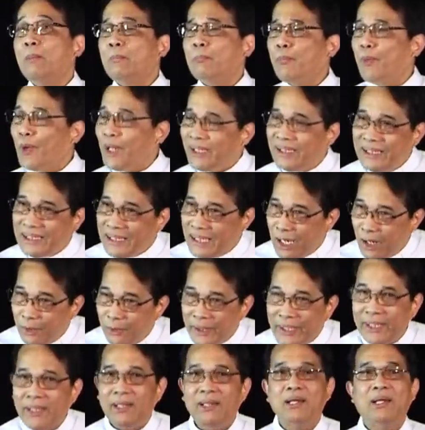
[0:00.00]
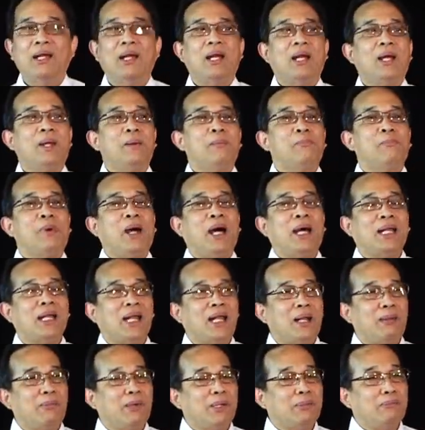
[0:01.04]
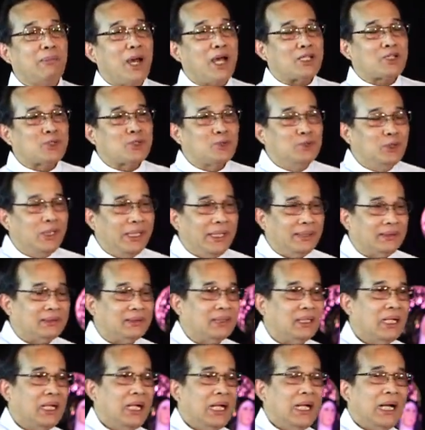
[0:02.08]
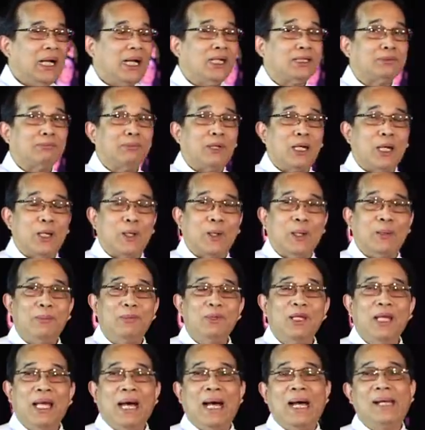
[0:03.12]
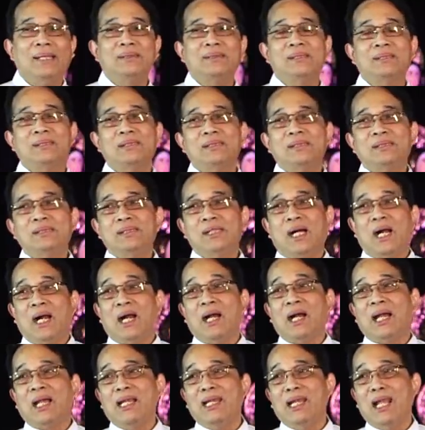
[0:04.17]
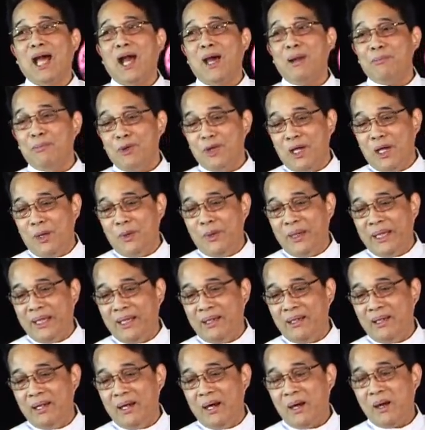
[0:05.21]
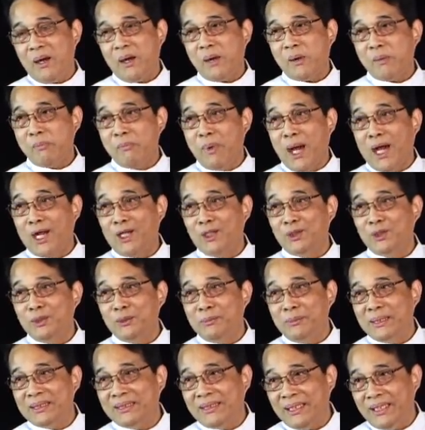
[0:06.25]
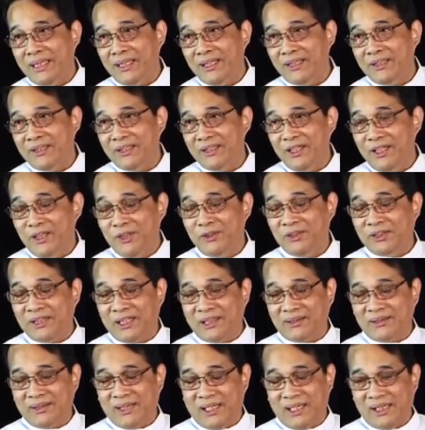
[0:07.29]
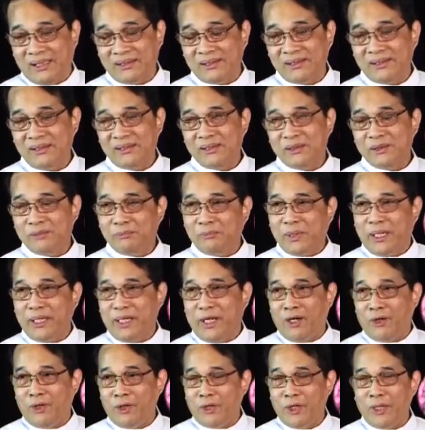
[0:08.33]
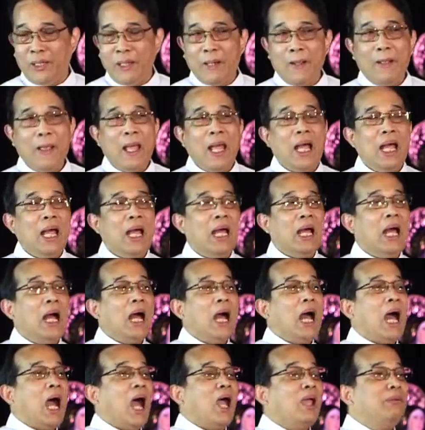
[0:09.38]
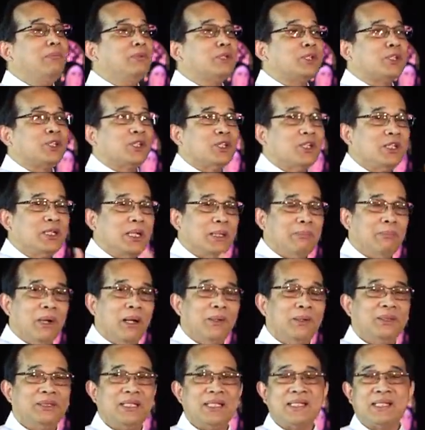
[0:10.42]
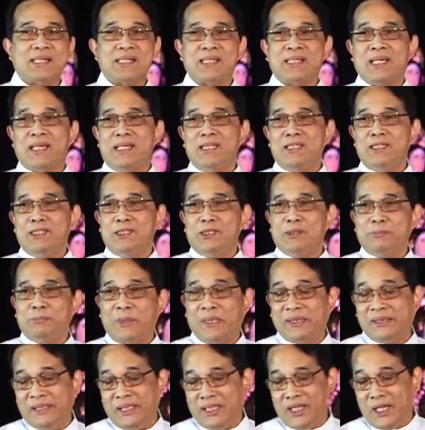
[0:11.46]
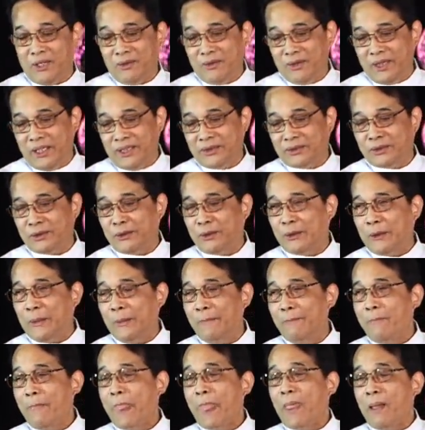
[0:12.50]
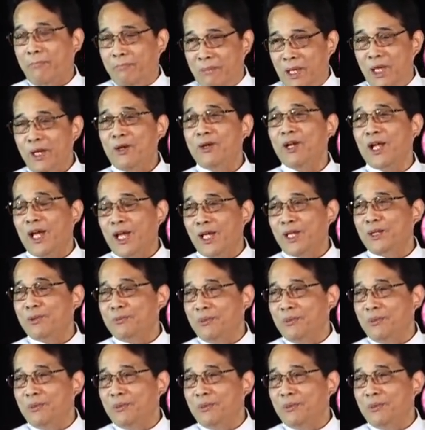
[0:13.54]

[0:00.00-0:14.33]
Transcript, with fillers: pwedeng gawin para naman masulit at magawa mong lahat ang kailangan mong gawin bago dumating yung takdang panahon. I'm sure na bawat isa sa inyo, pag tinanong ito, meron na kayong